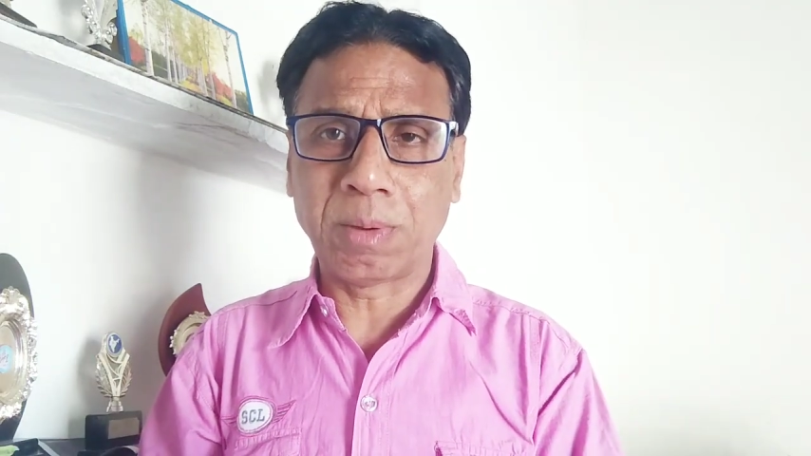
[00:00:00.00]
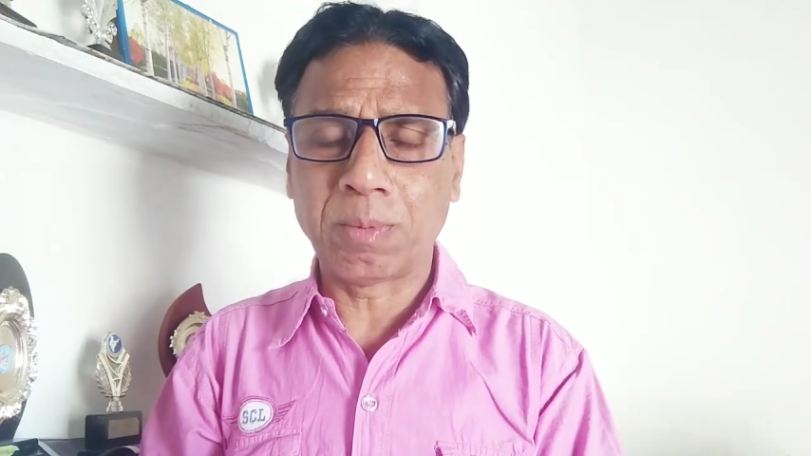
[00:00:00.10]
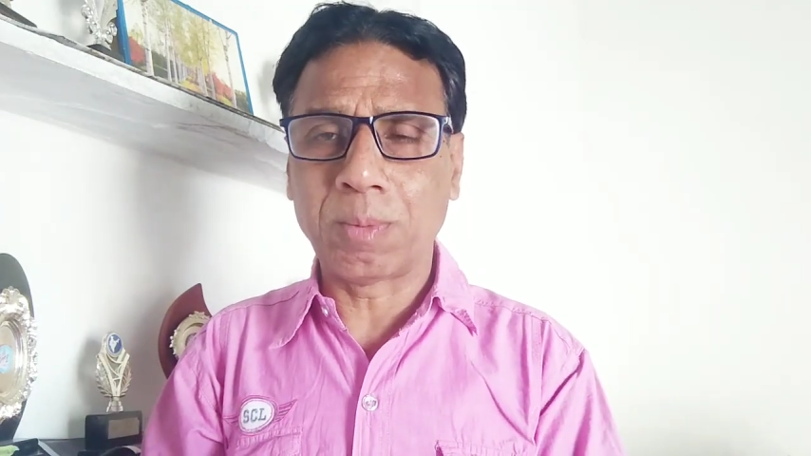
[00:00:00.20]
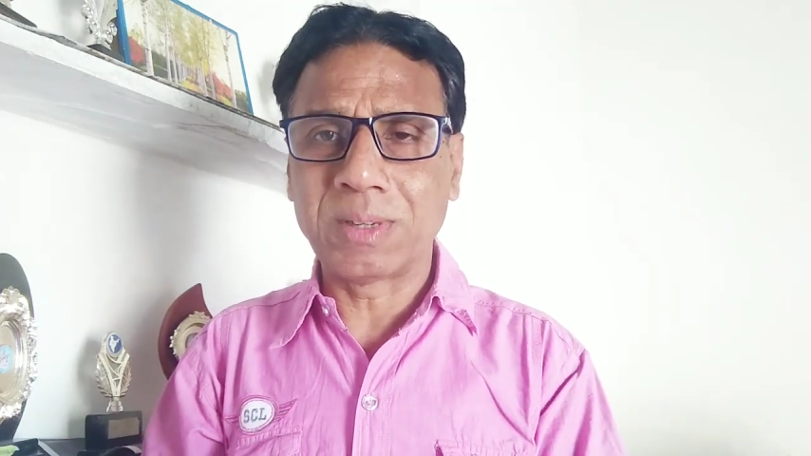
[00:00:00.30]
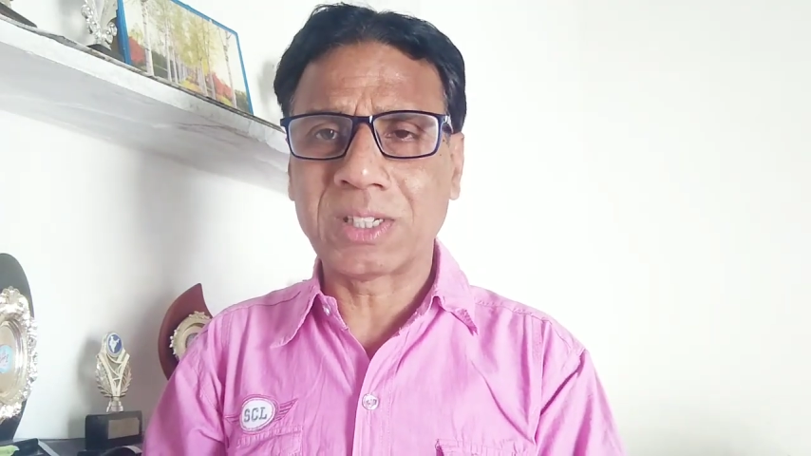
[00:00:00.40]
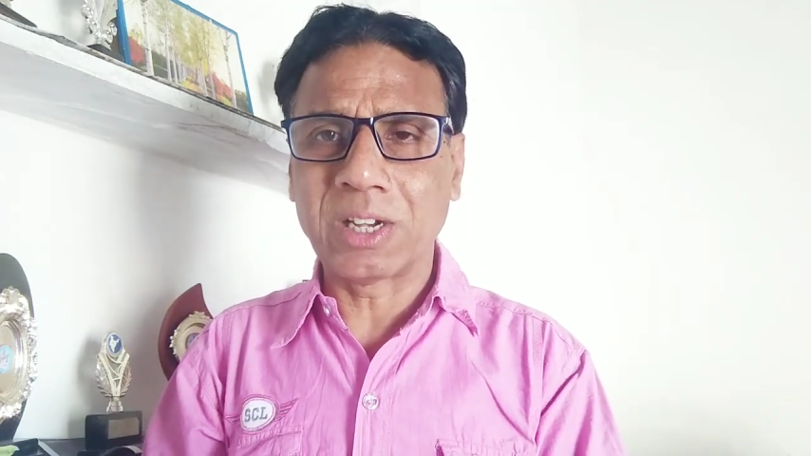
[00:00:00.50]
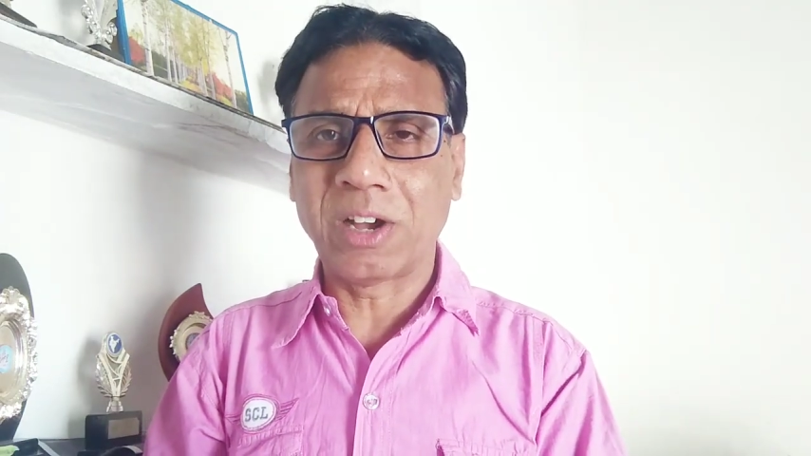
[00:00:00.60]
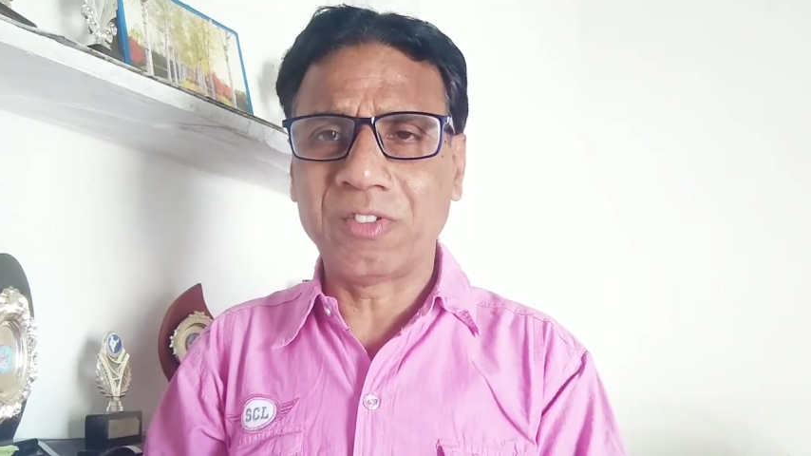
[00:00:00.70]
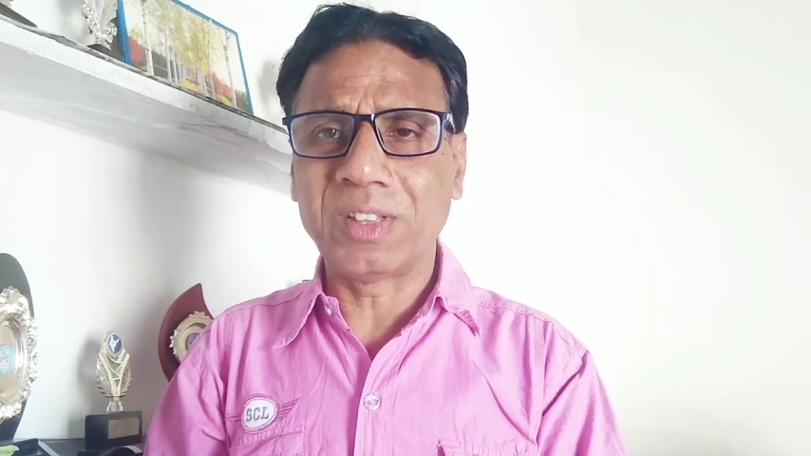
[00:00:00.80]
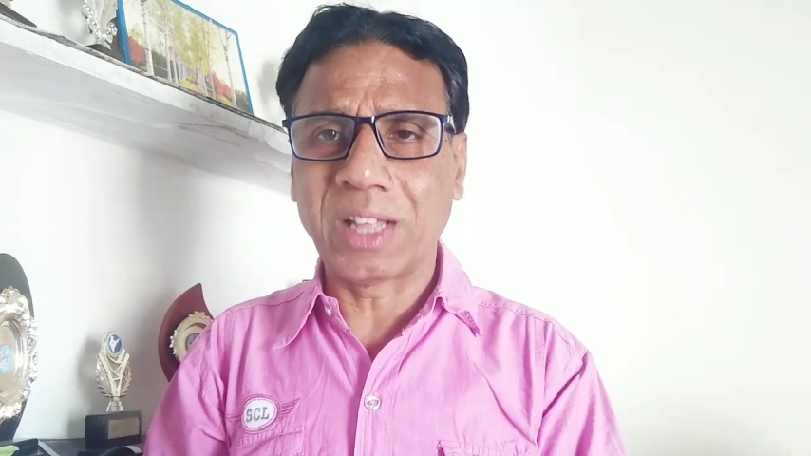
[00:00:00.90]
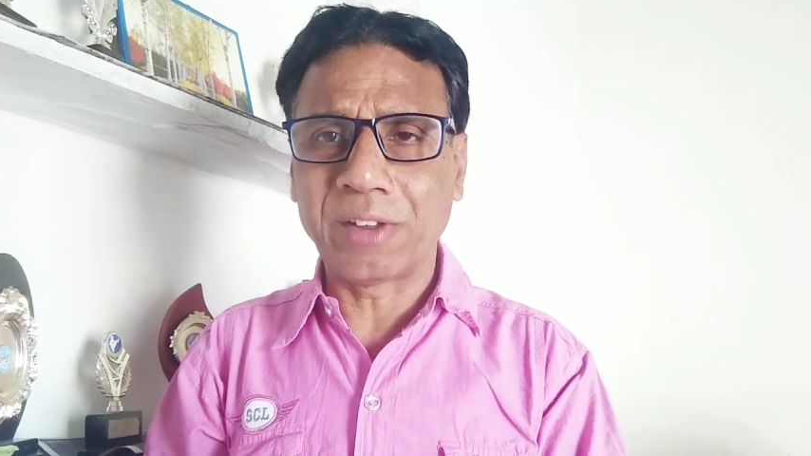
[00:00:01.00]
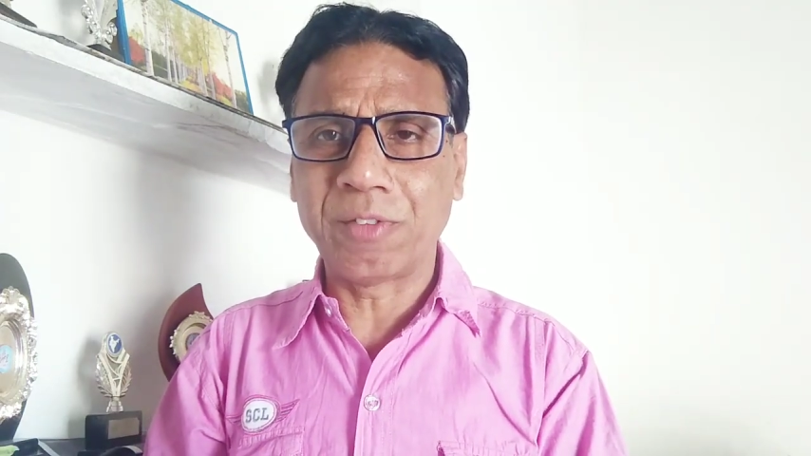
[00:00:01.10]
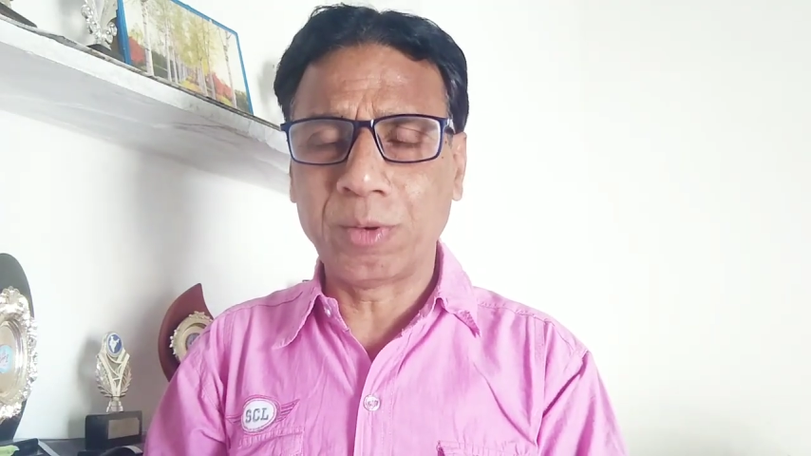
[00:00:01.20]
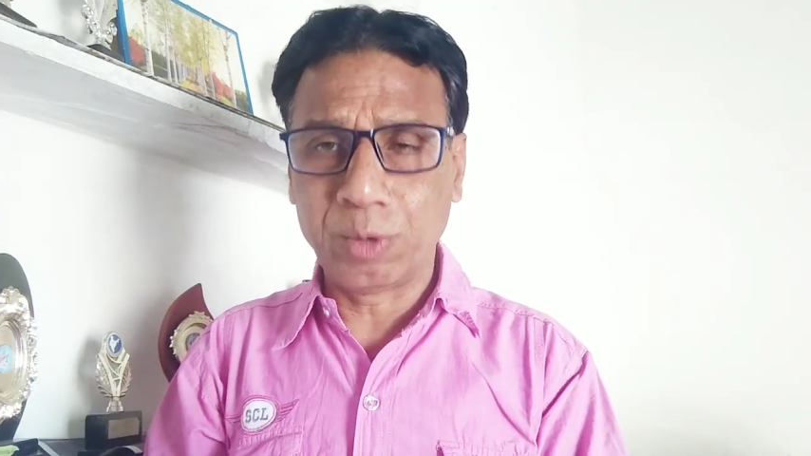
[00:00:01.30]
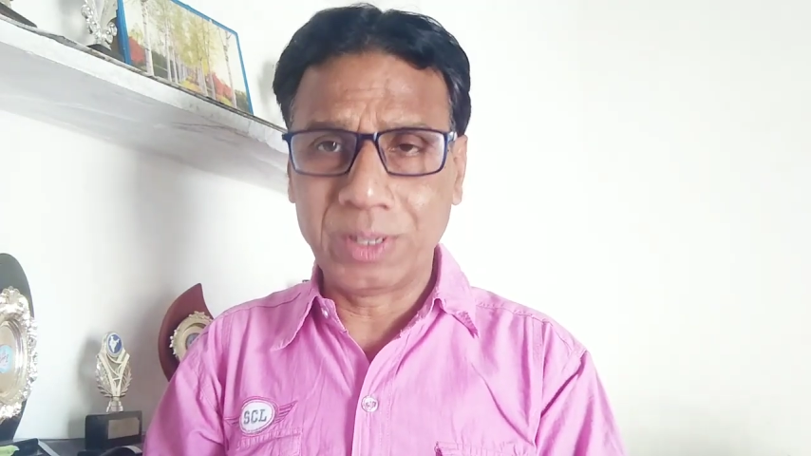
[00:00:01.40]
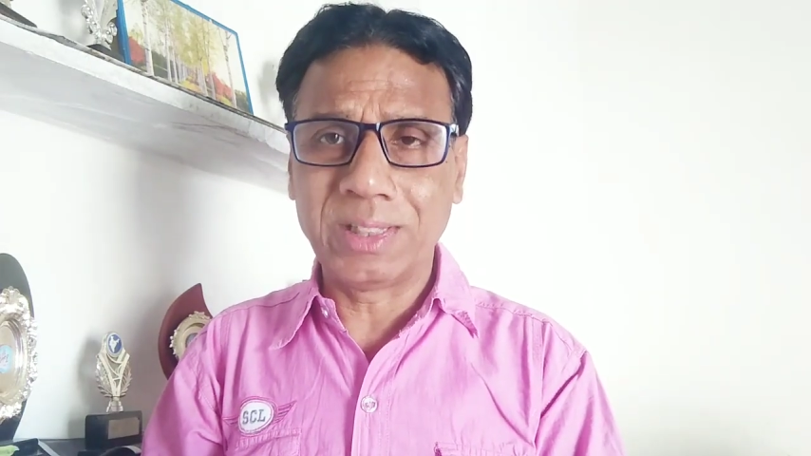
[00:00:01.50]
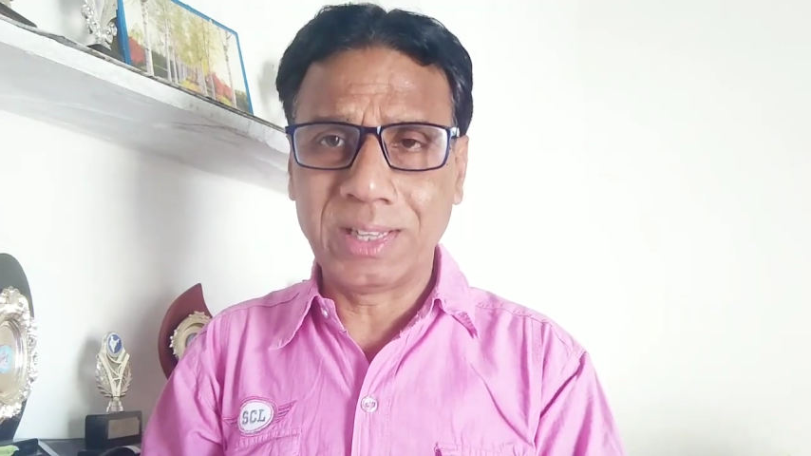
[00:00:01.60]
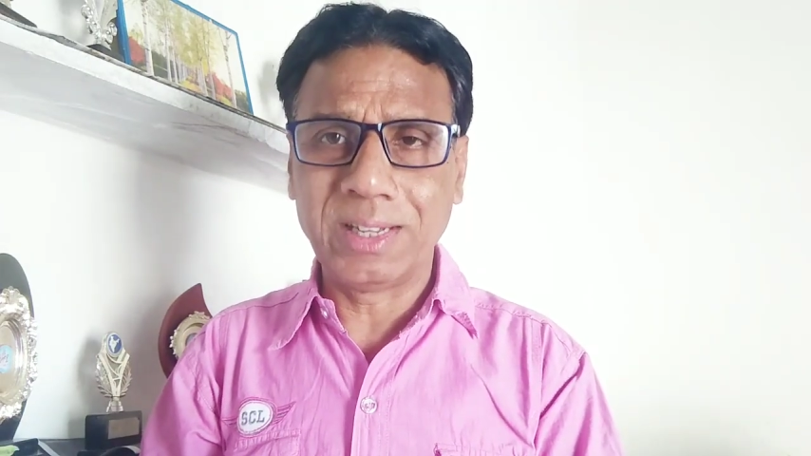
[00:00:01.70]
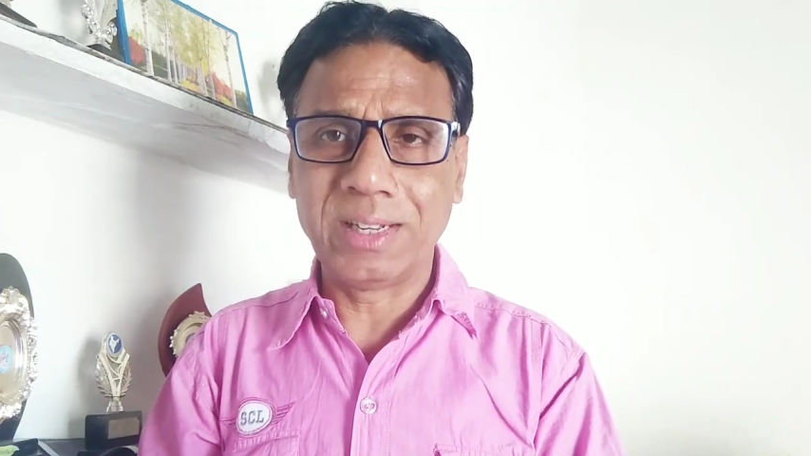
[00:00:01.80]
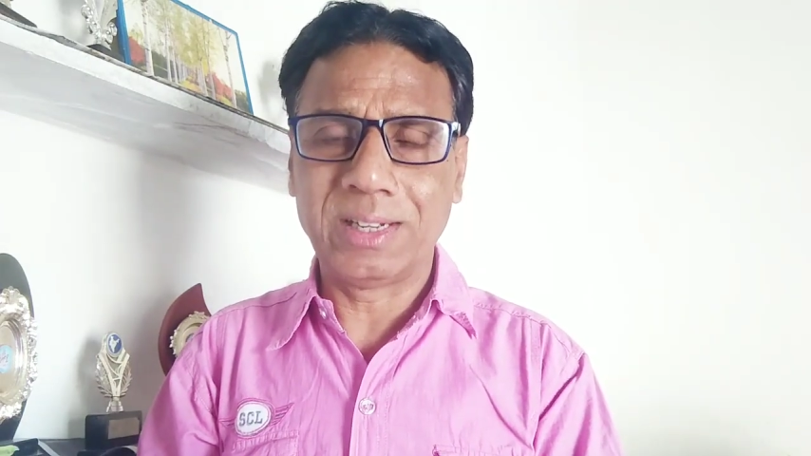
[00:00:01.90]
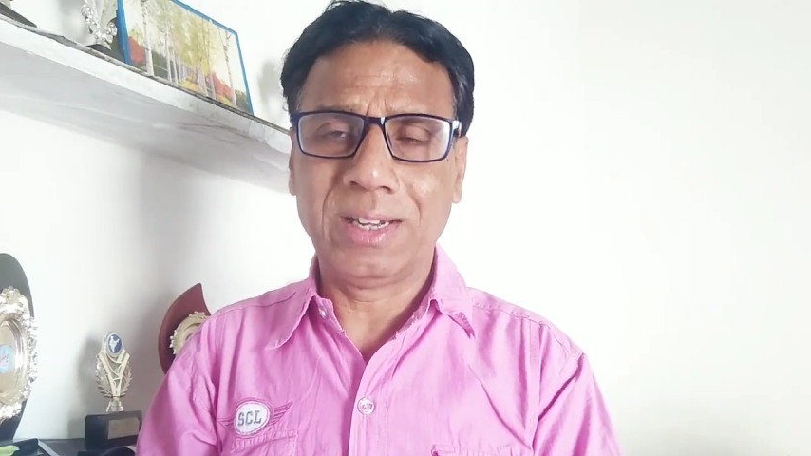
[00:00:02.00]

परफॉर्मेंस की काफी ये हुई थी